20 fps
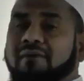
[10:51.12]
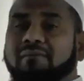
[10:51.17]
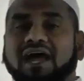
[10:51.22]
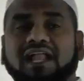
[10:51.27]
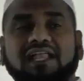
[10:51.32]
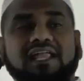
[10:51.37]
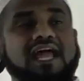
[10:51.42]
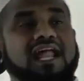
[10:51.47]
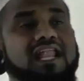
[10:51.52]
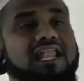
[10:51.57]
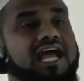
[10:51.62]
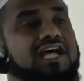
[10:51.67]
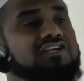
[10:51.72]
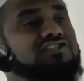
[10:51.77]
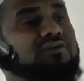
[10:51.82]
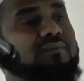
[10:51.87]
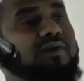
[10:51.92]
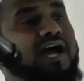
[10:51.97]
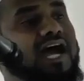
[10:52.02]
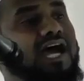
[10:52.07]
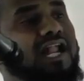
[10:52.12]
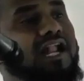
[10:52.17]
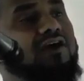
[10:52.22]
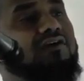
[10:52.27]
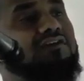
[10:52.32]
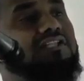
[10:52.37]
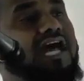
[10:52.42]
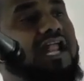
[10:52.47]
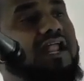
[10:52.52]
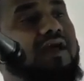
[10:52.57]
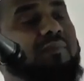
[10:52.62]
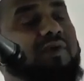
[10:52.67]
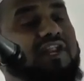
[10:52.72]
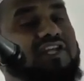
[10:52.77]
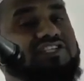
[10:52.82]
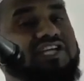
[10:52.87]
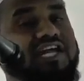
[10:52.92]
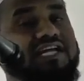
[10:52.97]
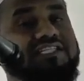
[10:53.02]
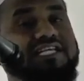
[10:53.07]
నామాల్ని అల్లాహ్ సుబానహుతాలా
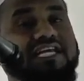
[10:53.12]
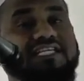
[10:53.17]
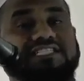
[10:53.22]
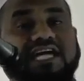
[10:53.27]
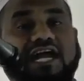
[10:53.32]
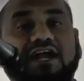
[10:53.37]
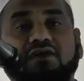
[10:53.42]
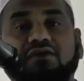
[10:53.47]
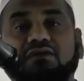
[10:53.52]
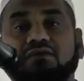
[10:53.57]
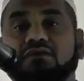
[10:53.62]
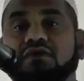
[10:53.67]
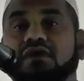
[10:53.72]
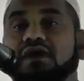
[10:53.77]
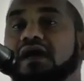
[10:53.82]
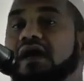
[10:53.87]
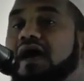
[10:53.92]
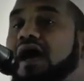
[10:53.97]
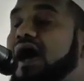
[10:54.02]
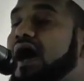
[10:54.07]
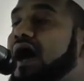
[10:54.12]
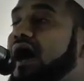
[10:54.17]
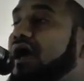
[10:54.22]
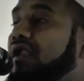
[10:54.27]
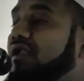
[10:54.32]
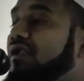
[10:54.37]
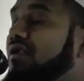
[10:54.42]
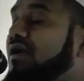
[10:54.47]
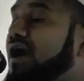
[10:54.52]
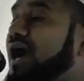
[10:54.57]
పరిచయం చేశాడు అర్